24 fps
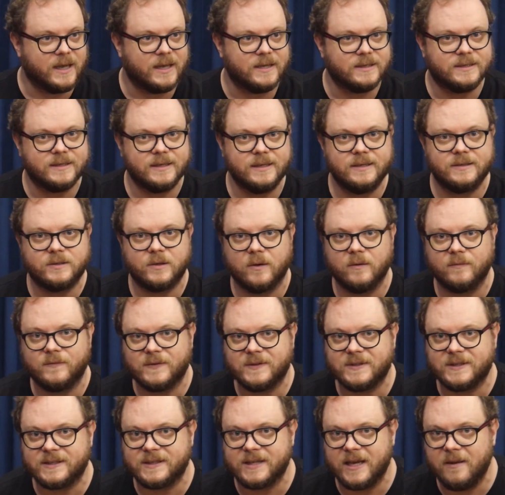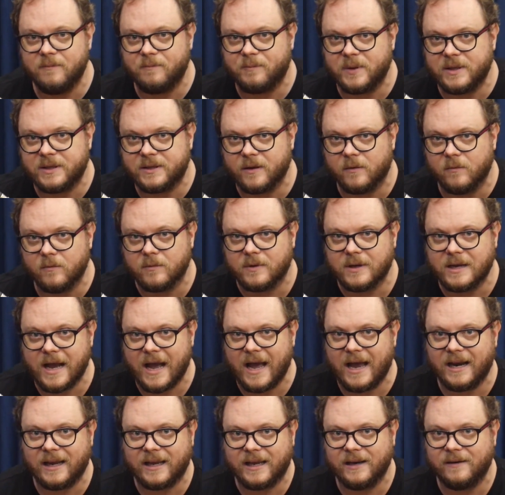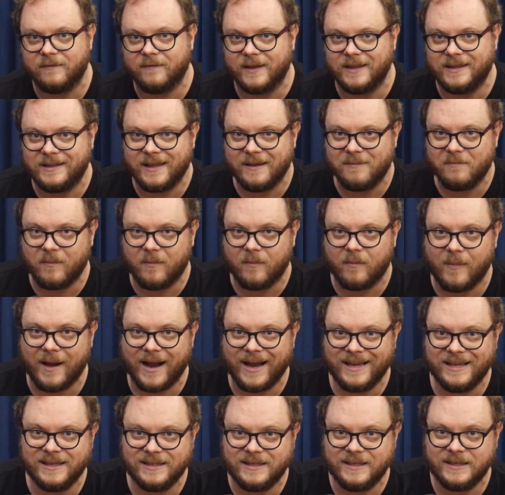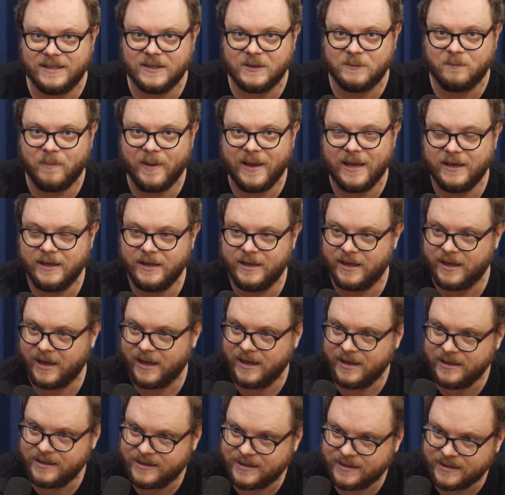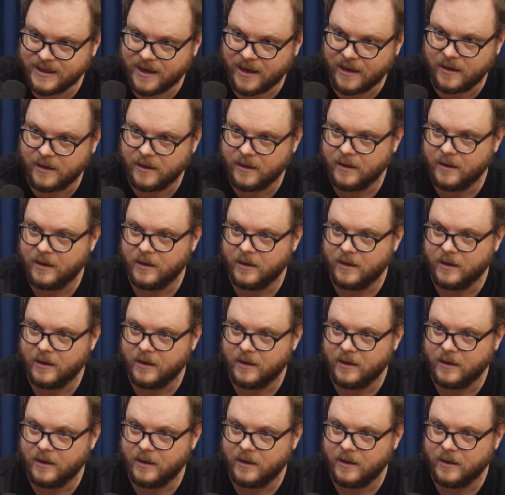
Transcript: Às vezes, sempre tem um cara que ele vai ter mais experiência